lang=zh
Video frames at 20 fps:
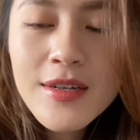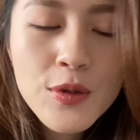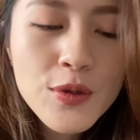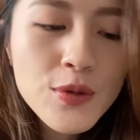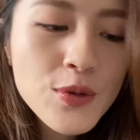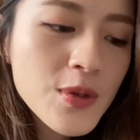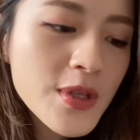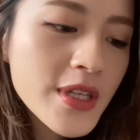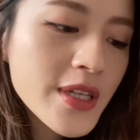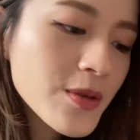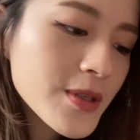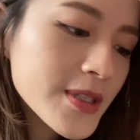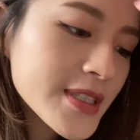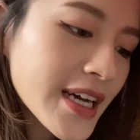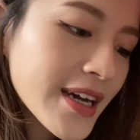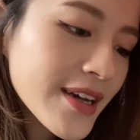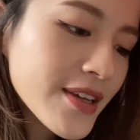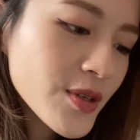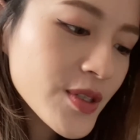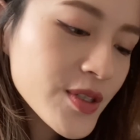我努力，我
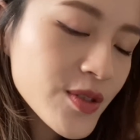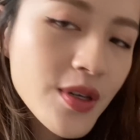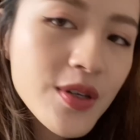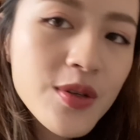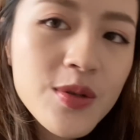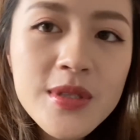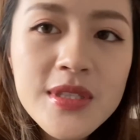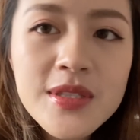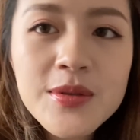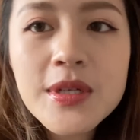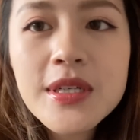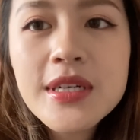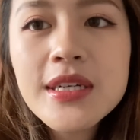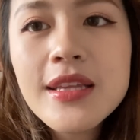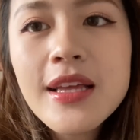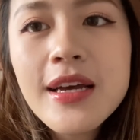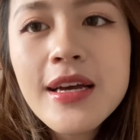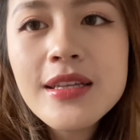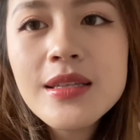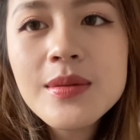加油，希望有机会可以
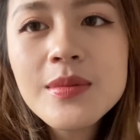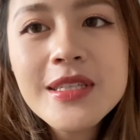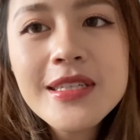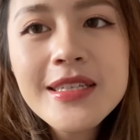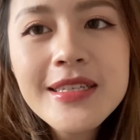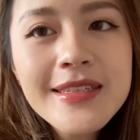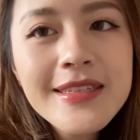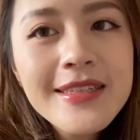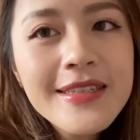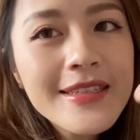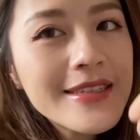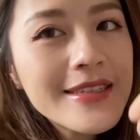弹给你们听。